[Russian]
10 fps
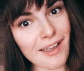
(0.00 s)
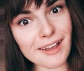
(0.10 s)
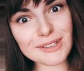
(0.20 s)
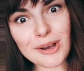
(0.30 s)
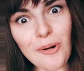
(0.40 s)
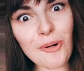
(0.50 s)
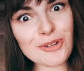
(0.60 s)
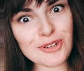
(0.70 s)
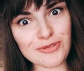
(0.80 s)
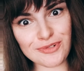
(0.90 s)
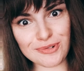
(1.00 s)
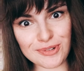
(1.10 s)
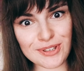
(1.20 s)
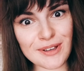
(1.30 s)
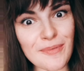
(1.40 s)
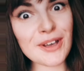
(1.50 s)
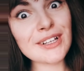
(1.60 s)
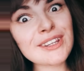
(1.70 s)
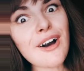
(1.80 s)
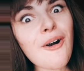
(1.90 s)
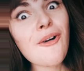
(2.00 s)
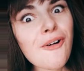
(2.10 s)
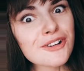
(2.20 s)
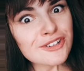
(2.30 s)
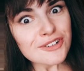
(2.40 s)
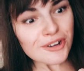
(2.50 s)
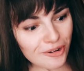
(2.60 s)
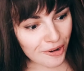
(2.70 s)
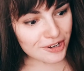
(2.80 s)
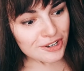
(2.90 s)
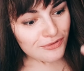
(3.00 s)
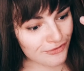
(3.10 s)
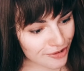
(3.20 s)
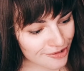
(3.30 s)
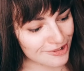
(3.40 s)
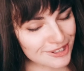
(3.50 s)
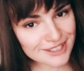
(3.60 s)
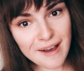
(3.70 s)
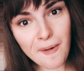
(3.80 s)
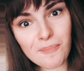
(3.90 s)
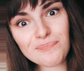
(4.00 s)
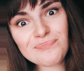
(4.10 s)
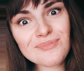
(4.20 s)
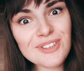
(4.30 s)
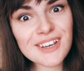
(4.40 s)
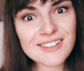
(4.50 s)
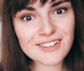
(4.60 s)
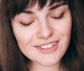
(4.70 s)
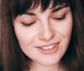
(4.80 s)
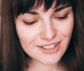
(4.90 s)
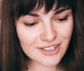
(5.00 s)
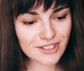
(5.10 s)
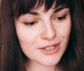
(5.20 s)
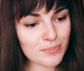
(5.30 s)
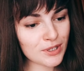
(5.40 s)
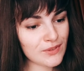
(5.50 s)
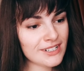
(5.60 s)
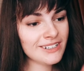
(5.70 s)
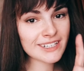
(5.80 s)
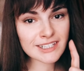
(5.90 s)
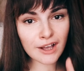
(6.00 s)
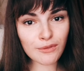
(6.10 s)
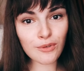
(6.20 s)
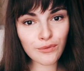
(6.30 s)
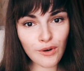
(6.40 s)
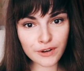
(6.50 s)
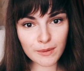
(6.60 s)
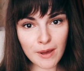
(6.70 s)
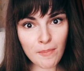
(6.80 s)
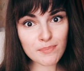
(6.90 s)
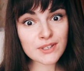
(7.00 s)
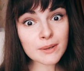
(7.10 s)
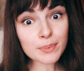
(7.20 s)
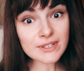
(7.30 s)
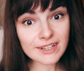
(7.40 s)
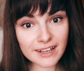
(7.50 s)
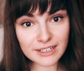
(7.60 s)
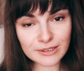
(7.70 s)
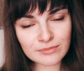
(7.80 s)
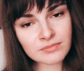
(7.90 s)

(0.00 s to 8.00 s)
Это очень вкусно. Это очень-очень вкусно. 10 из 10. Привезли доставку вовремя, без опозданий.